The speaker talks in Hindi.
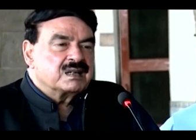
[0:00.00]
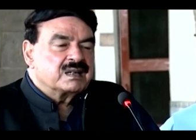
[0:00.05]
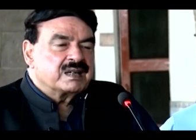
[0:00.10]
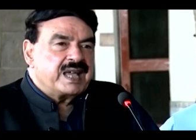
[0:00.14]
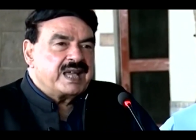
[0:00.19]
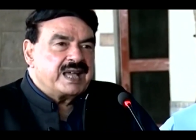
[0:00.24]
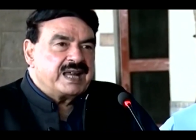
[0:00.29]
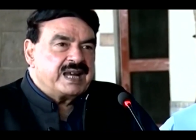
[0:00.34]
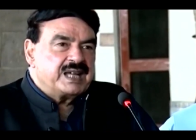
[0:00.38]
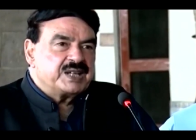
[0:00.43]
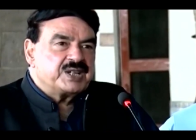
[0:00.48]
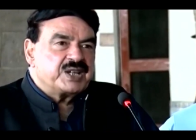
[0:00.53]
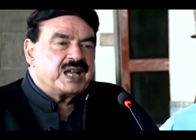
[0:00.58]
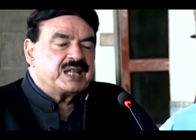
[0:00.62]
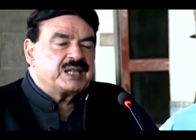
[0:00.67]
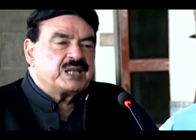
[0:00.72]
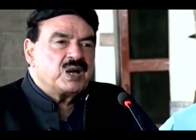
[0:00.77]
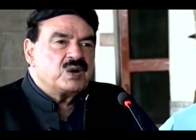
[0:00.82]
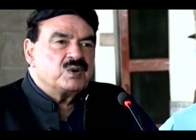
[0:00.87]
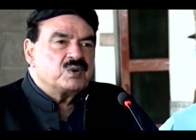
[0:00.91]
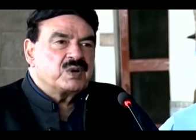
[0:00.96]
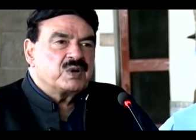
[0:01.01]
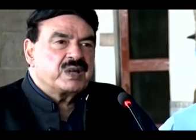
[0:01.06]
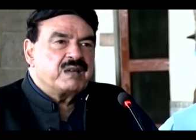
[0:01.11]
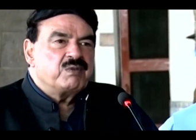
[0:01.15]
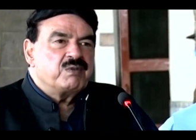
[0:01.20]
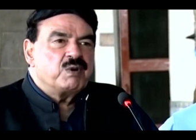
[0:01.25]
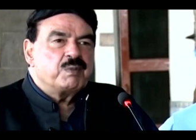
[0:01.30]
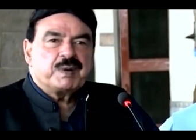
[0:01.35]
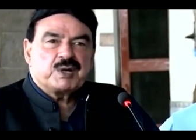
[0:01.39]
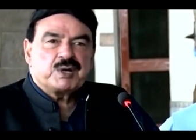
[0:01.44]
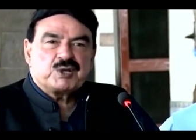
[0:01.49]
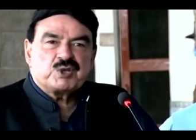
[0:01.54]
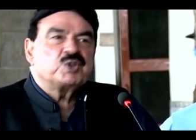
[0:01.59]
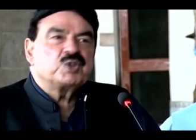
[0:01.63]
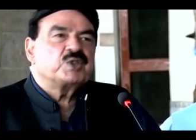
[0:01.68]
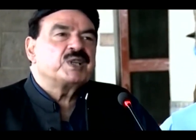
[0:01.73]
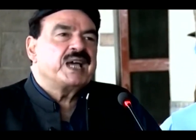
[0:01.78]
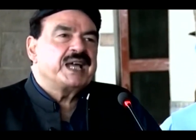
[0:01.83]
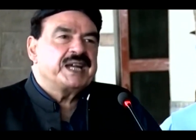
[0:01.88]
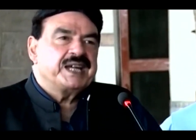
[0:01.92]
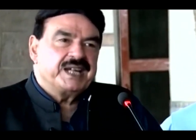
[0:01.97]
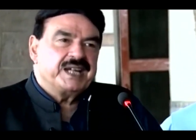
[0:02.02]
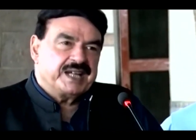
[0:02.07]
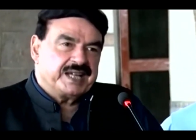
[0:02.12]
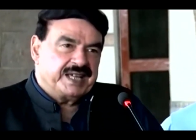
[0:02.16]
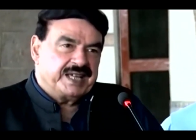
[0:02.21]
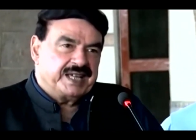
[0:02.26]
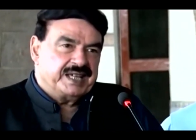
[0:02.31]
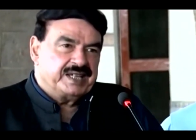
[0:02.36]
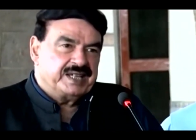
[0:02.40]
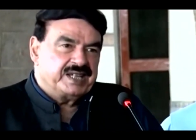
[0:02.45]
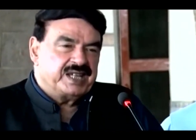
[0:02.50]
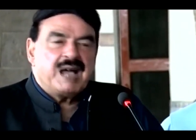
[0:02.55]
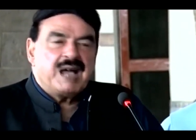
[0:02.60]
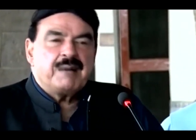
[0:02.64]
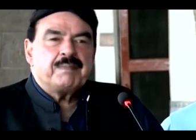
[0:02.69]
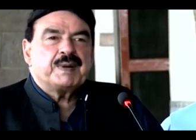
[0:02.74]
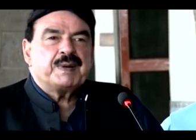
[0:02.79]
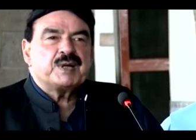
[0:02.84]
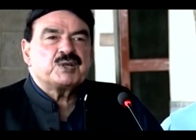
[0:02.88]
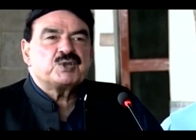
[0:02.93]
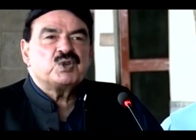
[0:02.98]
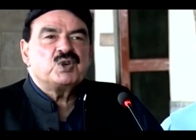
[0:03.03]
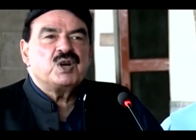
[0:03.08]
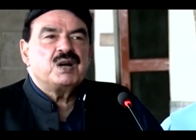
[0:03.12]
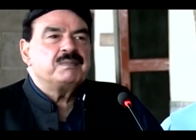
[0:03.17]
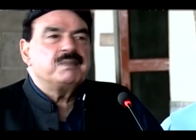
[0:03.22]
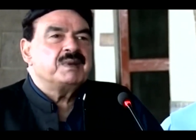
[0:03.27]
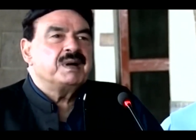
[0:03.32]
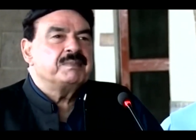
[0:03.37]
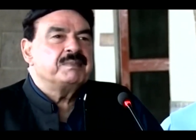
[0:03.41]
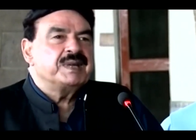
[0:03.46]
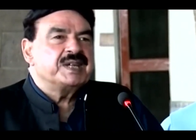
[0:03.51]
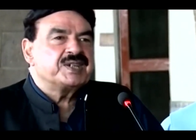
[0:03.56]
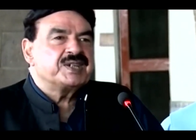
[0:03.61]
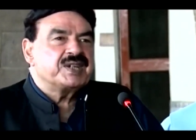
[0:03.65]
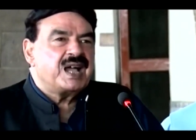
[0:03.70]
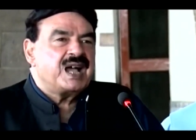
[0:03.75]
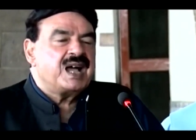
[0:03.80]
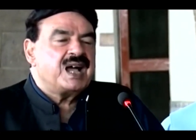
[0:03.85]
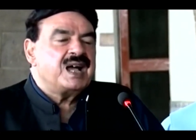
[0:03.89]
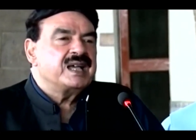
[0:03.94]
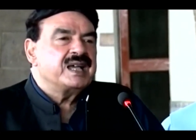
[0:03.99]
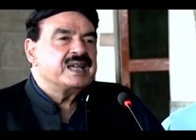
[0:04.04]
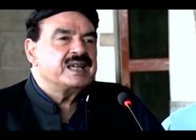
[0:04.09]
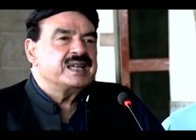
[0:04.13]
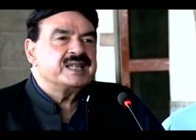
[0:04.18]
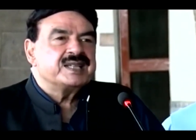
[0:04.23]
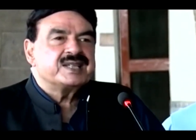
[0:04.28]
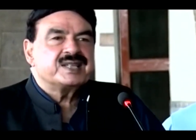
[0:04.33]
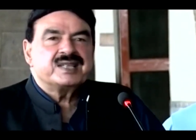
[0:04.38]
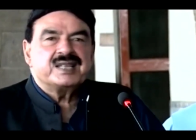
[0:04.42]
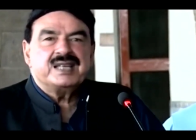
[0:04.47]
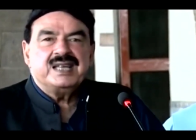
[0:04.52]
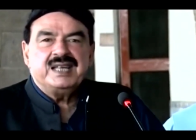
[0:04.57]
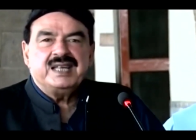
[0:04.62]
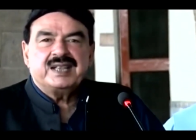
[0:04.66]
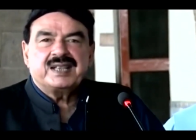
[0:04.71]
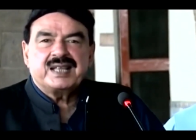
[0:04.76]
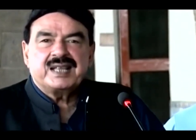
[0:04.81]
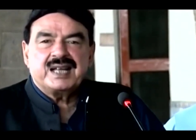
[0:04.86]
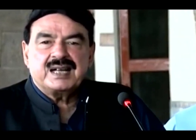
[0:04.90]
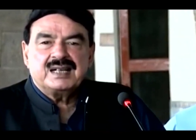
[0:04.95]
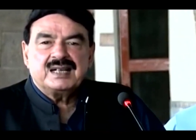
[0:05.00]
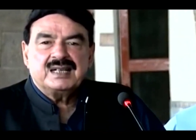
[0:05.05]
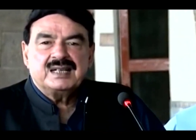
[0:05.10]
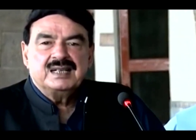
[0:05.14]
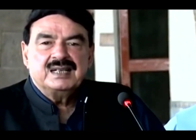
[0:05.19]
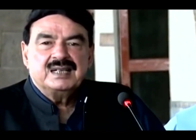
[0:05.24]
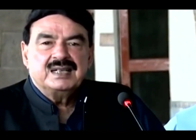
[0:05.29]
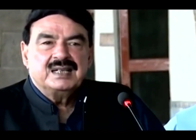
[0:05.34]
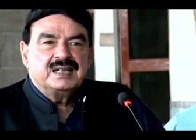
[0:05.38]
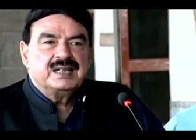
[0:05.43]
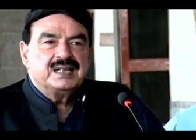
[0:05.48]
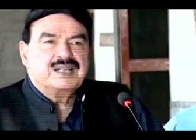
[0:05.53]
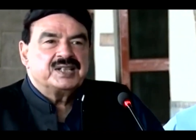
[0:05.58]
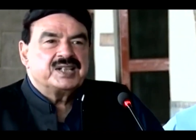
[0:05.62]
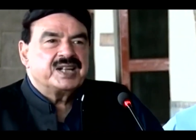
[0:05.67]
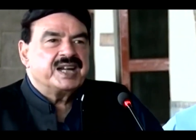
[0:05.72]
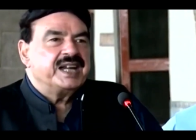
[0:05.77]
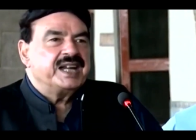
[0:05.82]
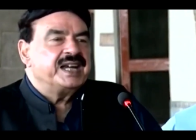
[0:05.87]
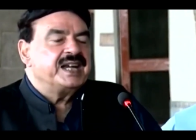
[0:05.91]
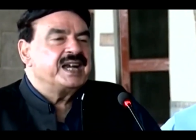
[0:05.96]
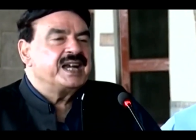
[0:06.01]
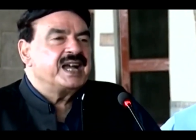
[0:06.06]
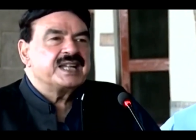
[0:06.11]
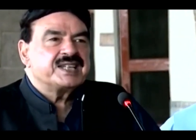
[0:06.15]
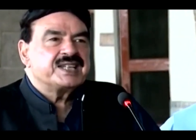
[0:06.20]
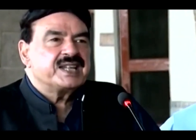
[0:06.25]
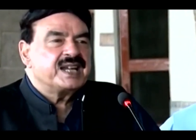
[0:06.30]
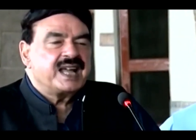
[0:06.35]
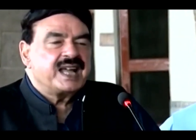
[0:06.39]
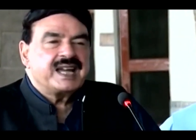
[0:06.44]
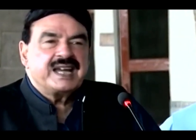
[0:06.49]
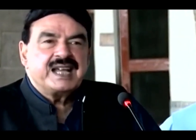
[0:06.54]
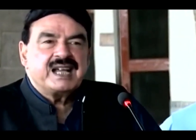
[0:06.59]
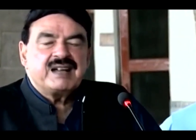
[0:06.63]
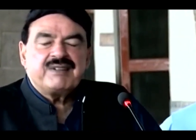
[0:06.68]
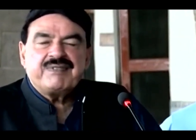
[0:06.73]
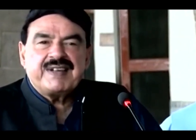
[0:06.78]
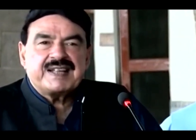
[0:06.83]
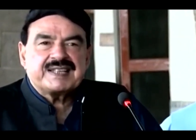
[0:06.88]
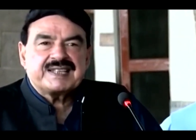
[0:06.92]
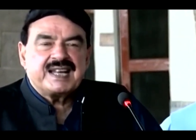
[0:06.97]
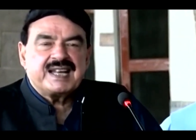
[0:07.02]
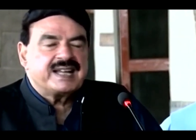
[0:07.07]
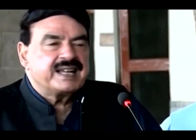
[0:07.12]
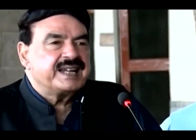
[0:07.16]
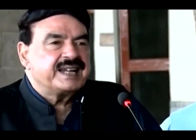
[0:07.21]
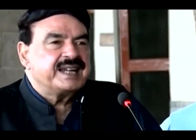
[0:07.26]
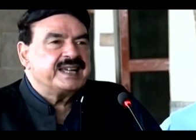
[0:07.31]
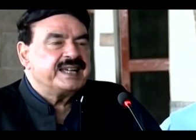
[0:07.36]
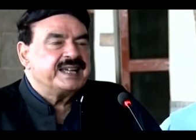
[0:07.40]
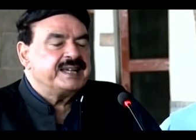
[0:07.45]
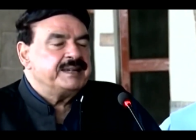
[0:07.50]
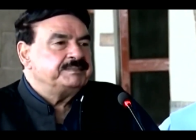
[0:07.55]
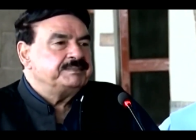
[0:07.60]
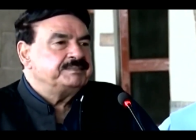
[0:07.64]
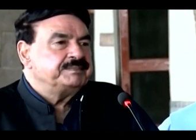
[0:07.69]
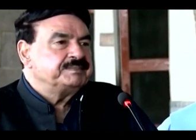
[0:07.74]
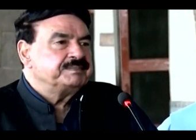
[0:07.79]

कहना चाहता हूं कि वो परसों तैयारी रखें या परसों हम हमेशा इस ईद तक ट्रेन ना चलाने का फ़ैसला करेंगे